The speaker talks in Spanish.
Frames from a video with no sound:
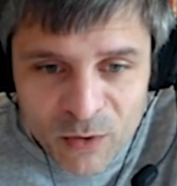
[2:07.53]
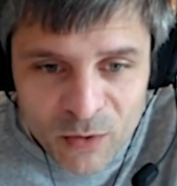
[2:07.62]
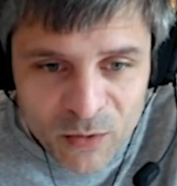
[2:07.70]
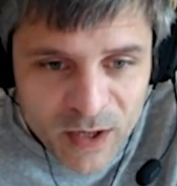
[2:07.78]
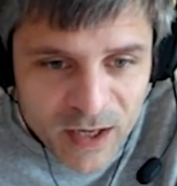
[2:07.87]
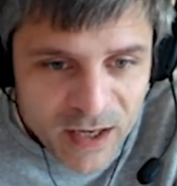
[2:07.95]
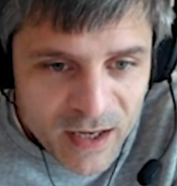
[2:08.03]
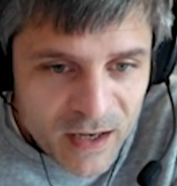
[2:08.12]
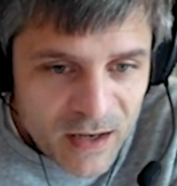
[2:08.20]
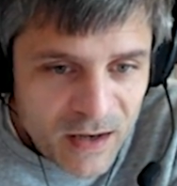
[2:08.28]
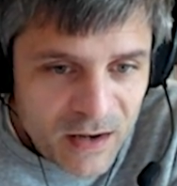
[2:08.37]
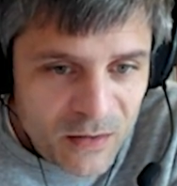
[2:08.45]

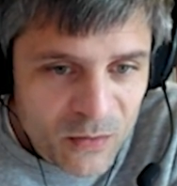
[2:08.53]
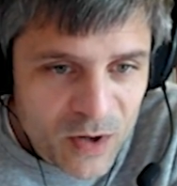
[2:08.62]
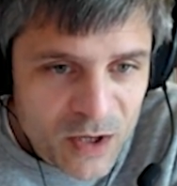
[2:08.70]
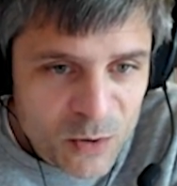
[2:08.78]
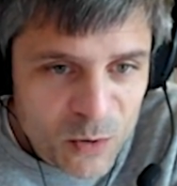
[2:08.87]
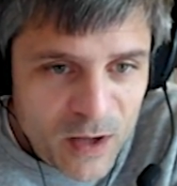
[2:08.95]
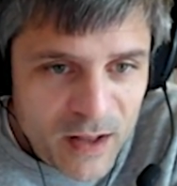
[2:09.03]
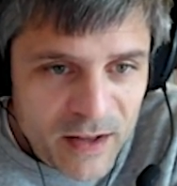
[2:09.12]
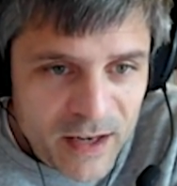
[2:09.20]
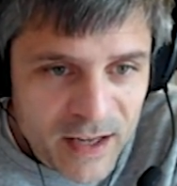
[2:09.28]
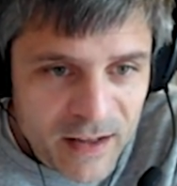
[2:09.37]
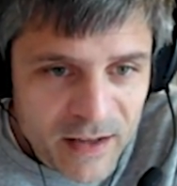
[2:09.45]
una,
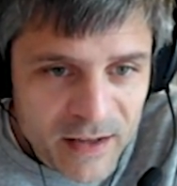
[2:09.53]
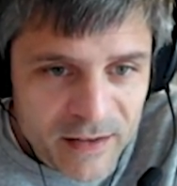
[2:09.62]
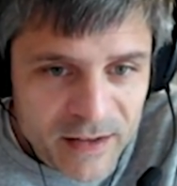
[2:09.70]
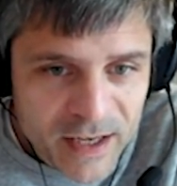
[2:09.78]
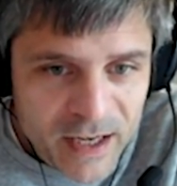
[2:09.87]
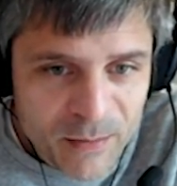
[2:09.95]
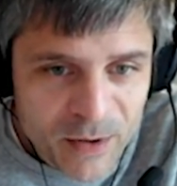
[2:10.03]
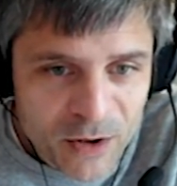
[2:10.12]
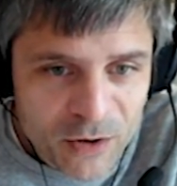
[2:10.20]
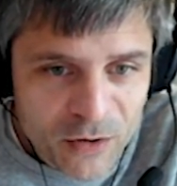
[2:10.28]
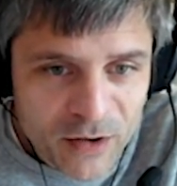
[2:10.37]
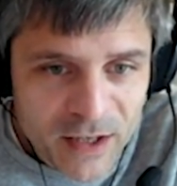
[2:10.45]
sudadera de
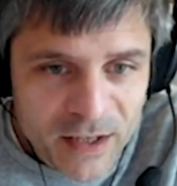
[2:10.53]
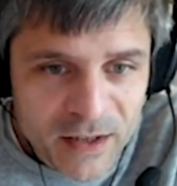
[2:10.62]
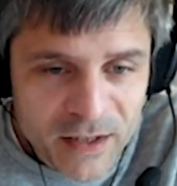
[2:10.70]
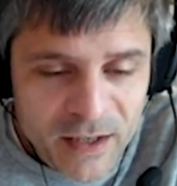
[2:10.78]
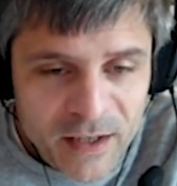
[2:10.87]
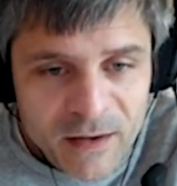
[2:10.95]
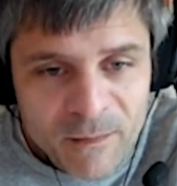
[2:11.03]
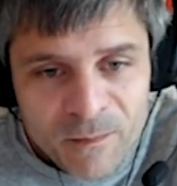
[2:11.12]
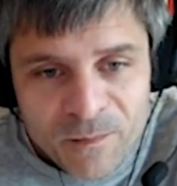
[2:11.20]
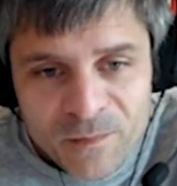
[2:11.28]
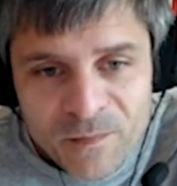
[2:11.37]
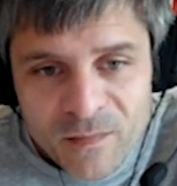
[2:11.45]
entrenamiento del Inter.
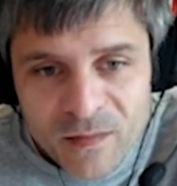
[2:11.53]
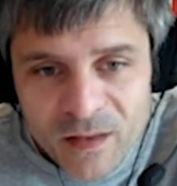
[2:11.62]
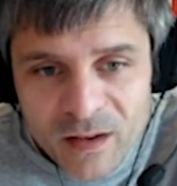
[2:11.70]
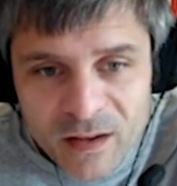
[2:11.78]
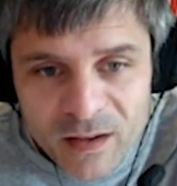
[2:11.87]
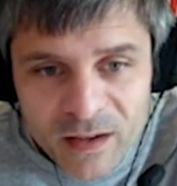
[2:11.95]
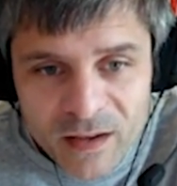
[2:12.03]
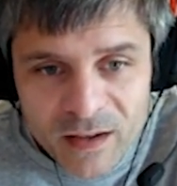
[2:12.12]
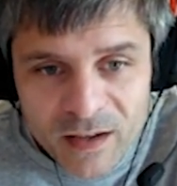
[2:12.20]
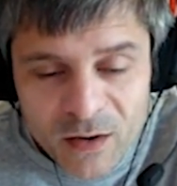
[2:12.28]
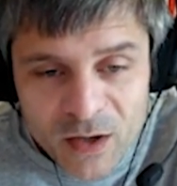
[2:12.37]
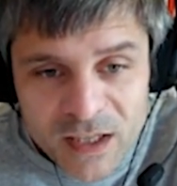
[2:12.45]
Eh,
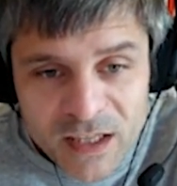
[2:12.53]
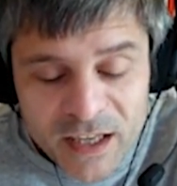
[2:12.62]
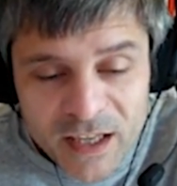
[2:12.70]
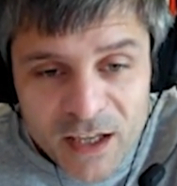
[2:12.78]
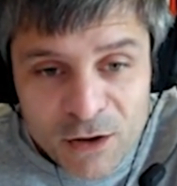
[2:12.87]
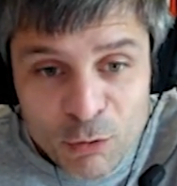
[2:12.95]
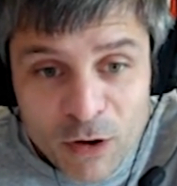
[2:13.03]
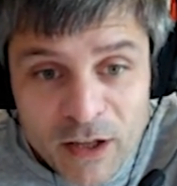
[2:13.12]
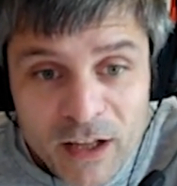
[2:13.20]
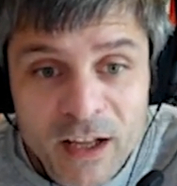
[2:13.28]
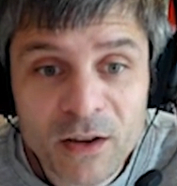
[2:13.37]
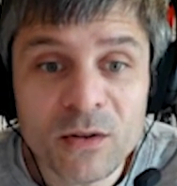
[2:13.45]
que ahora estaría de
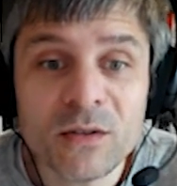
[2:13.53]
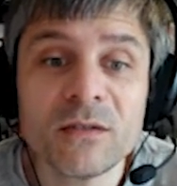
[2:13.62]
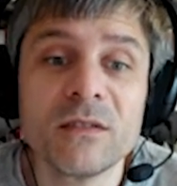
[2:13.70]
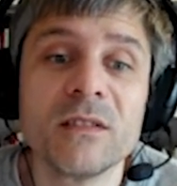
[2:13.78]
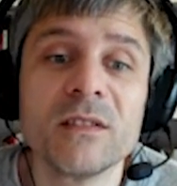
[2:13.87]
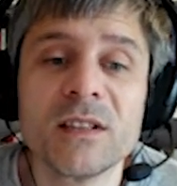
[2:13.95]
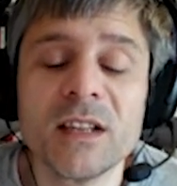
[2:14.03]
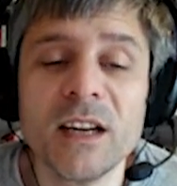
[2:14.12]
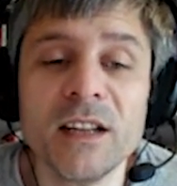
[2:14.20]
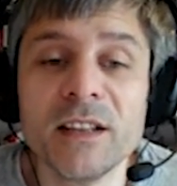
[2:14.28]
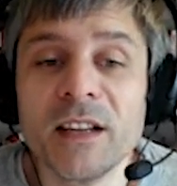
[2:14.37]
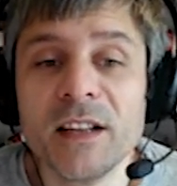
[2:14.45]
actualidad, ¿no? Está el
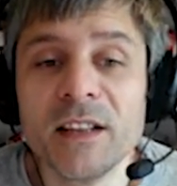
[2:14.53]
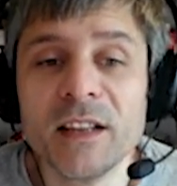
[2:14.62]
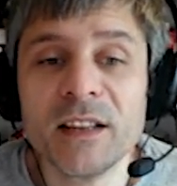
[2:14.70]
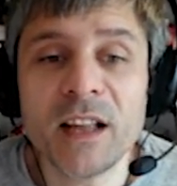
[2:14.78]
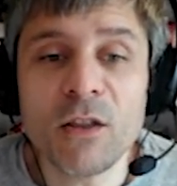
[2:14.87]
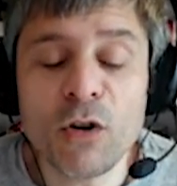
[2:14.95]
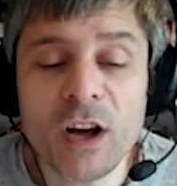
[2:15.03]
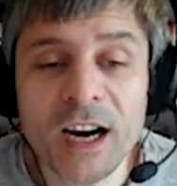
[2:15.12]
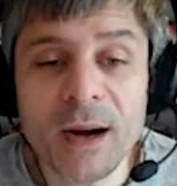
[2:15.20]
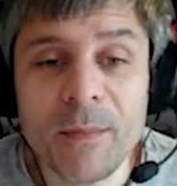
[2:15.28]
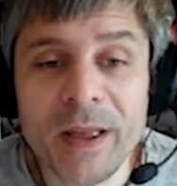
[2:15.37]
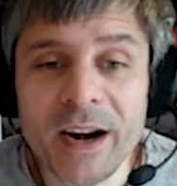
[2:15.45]
Inter intentando ahora
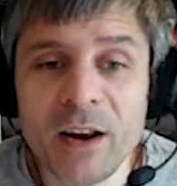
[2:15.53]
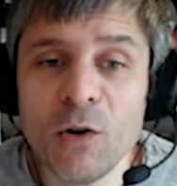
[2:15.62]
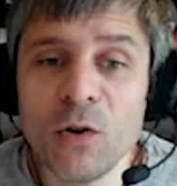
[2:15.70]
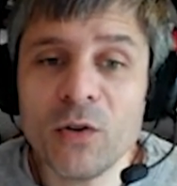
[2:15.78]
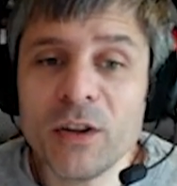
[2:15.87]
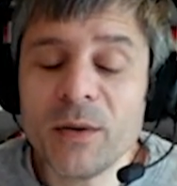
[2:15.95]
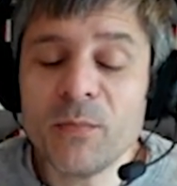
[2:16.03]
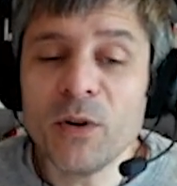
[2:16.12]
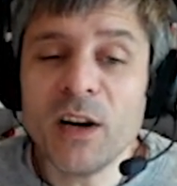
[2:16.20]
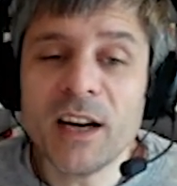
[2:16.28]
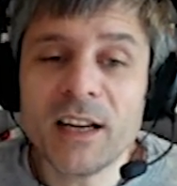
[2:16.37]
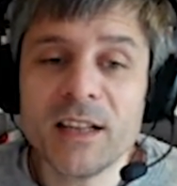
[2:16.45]
cambiar el logotipo
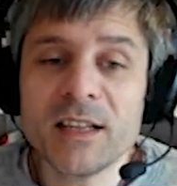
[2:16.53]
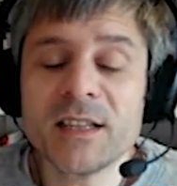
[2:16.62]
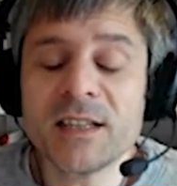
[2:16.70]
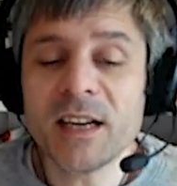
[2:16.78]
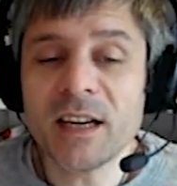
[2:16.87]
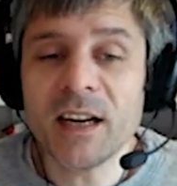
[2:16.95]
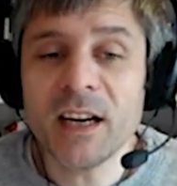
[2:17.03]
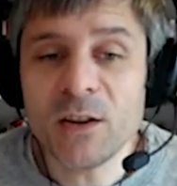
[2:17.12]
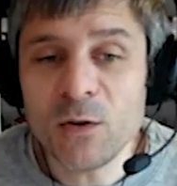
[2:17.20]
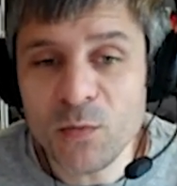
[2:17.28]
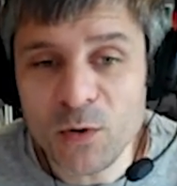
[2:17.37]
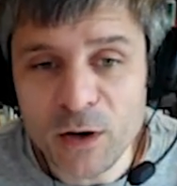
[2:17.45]
y la gente se está
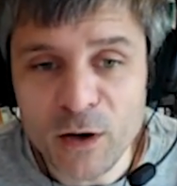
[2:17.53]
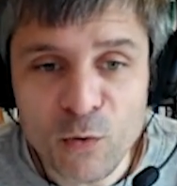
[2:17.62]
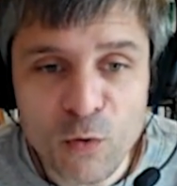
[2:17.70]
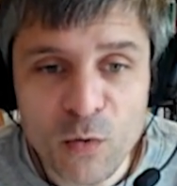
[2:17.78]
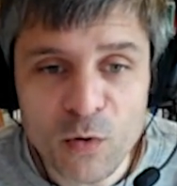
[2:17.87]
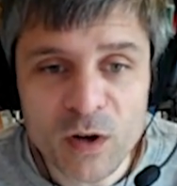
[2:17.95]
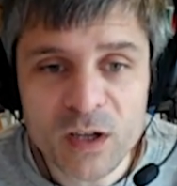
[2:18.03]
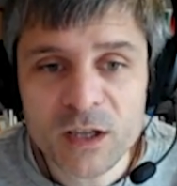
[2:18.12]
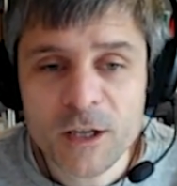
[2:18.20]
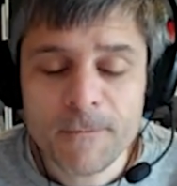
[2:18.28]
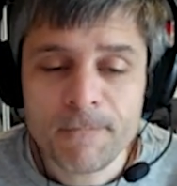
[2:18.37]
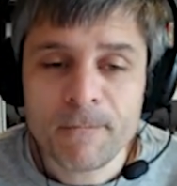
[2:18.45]
quejando porque el nuevo es,